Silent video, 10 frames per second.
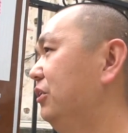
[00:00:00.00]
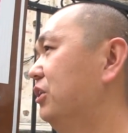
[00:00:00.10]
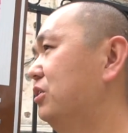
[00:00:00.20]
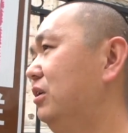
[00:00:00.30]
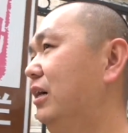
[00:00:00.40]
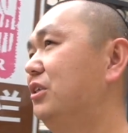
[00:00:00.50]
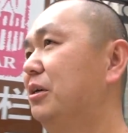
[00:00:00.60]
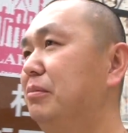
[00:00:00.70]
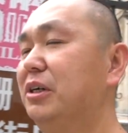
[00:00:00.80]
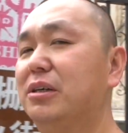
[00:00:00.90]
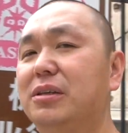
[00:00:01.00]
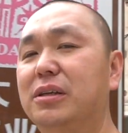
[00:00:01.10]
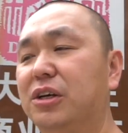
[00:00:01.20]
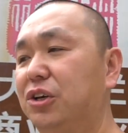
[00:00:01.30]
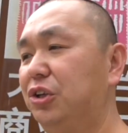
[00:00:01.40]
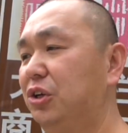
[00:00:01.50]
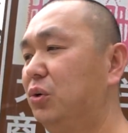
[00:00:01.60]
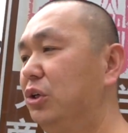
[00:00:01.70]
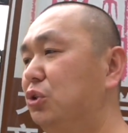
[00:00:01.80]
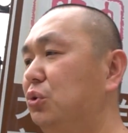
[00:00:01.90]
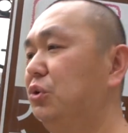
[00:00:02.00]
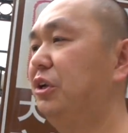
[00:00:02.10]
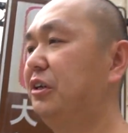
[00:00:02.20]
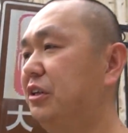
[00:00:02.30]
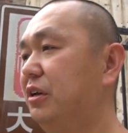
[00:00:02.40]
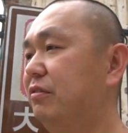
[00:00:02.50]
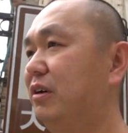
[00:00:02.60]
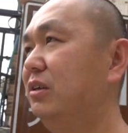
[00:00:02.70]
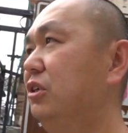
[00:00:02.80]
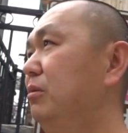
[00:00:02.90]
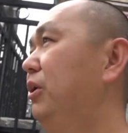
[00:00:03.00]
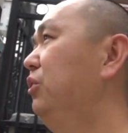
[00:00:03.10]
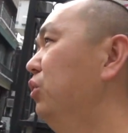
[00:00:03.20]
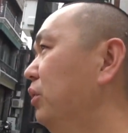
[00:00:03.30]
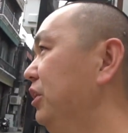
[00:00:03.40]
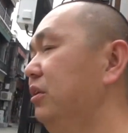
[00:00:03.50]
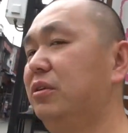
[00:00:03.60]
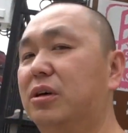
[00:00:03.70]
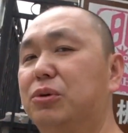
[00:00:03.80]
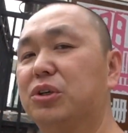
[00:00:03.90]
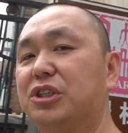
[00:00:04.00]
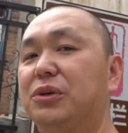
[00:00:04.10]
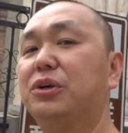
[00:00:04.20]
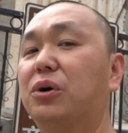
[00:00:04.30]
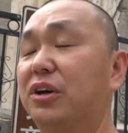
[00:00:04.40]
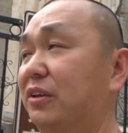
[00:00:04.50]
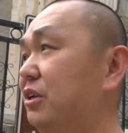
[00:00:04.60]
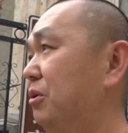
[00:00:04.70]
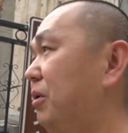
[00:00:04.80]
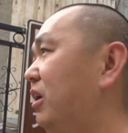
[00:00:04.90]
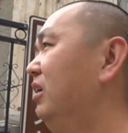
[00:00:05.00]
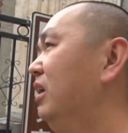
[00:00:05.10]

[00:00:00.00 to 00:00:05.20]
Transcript: 也是来前门一定会去的一个地方。这里边很多关键字，比如说鲜鱼口也在这边。